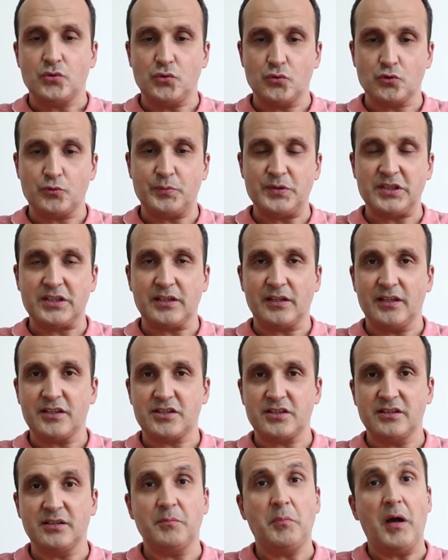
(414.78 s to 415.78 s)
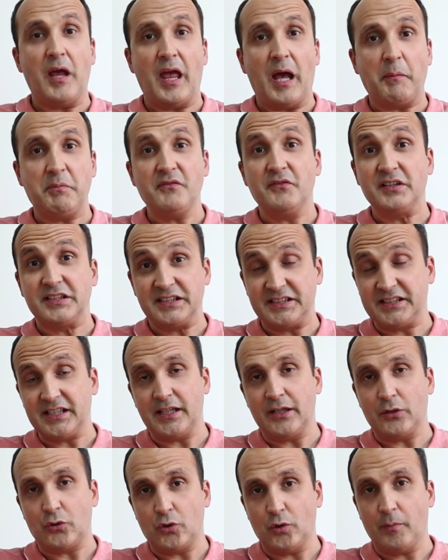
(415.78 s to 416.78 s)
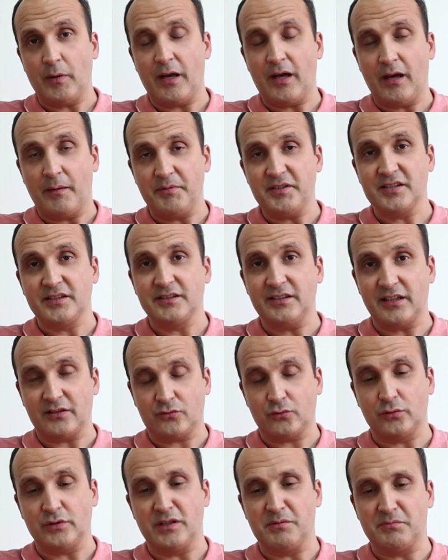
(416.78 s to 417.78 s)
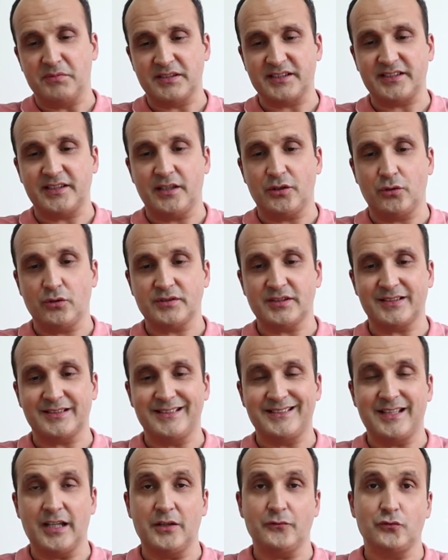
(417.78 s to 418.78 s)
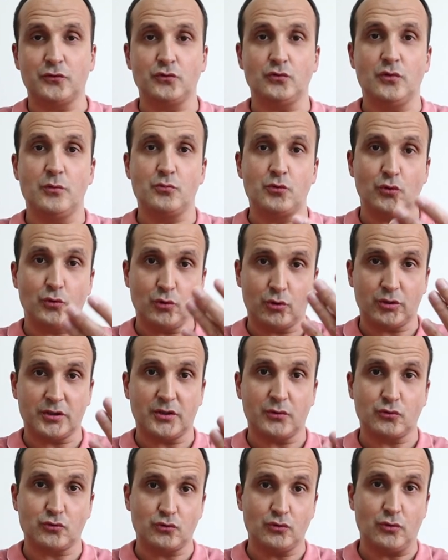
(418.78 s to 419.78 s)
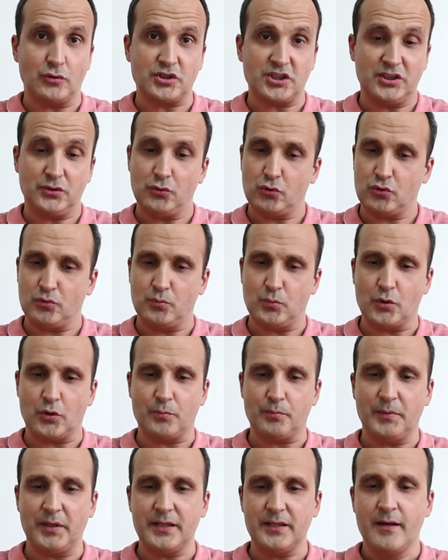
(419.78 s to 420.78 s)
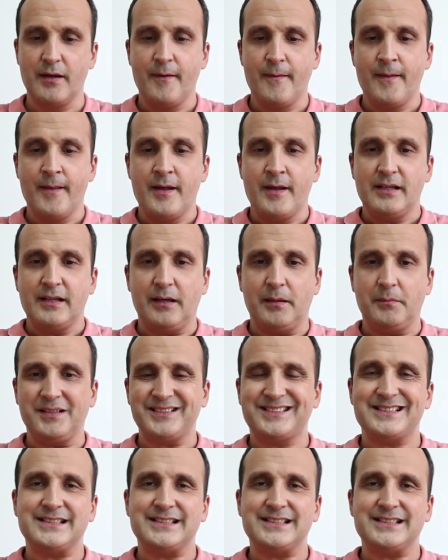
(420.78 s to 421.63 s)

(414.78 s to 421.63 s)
100 bin kere içinde bayağı bir vakit gerekiyor. Bayağı bir yıllar kullanmanız gerekiyor. Zaten telefonun ömrünün o kadar uzun olacağını düşünmüyorum ben. Ama